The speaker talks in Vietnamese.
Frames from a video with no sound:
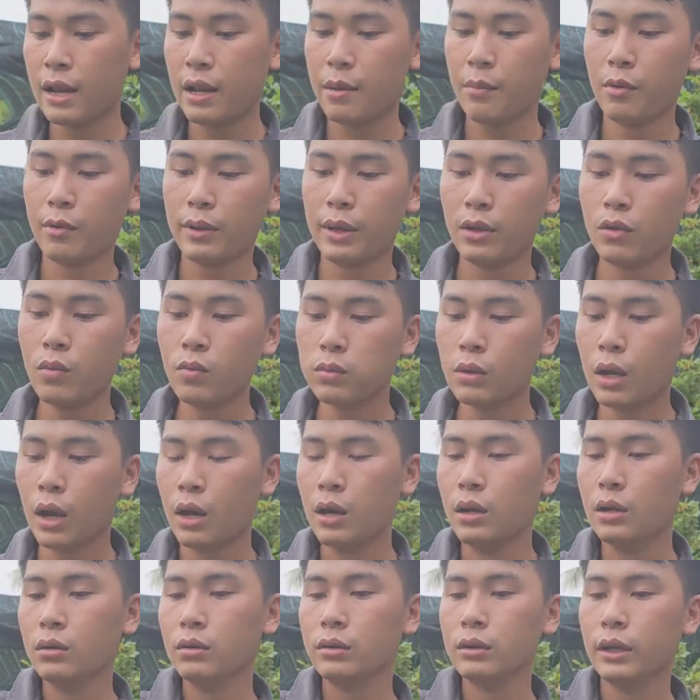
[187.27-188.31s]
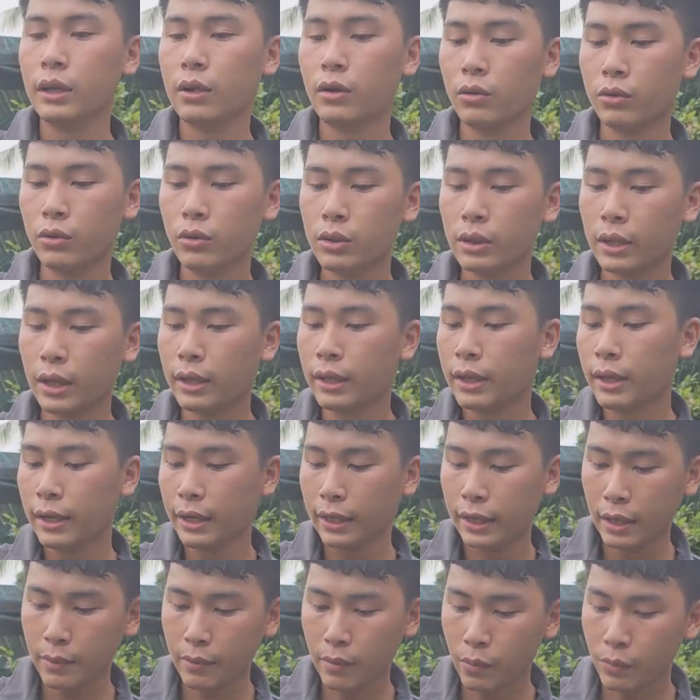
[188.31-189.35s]
là một cây cúc thọ hương nha cô chú anh chị cây
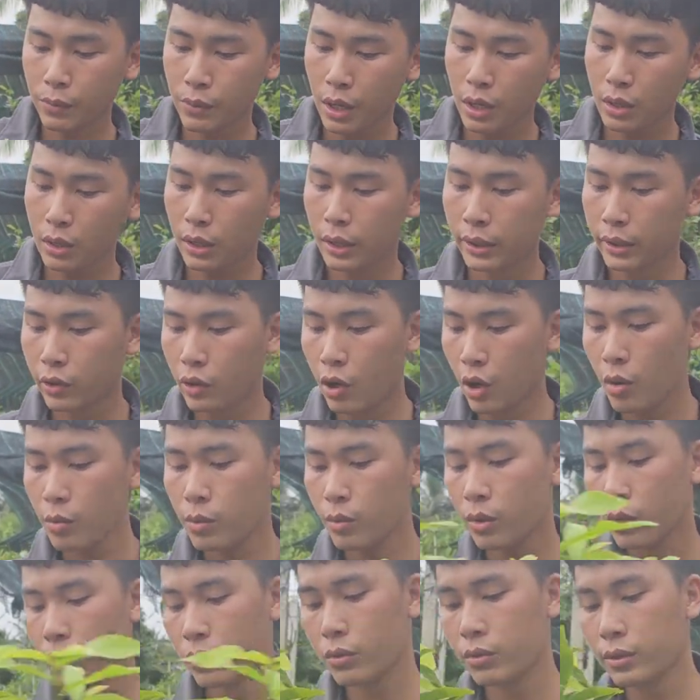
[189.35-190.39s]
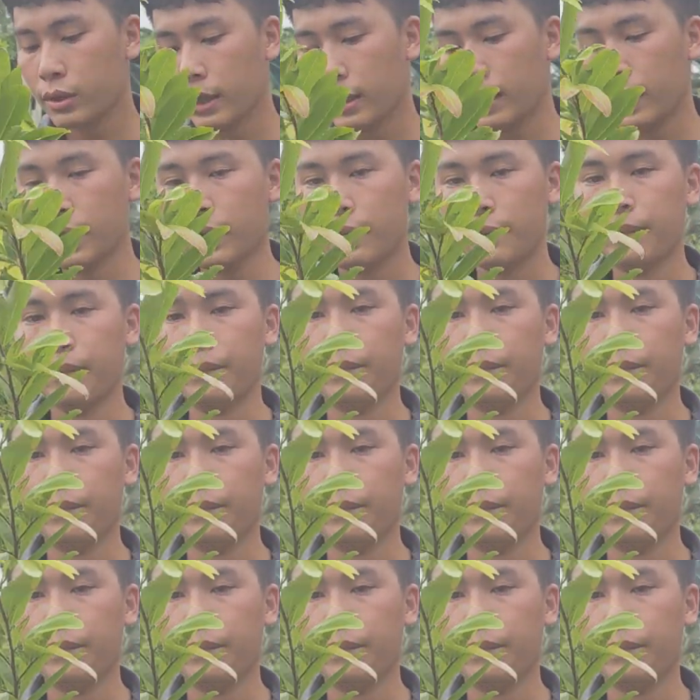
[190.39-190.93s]
này ghép cúc nhớt liền cốt của cô chú anh chị ha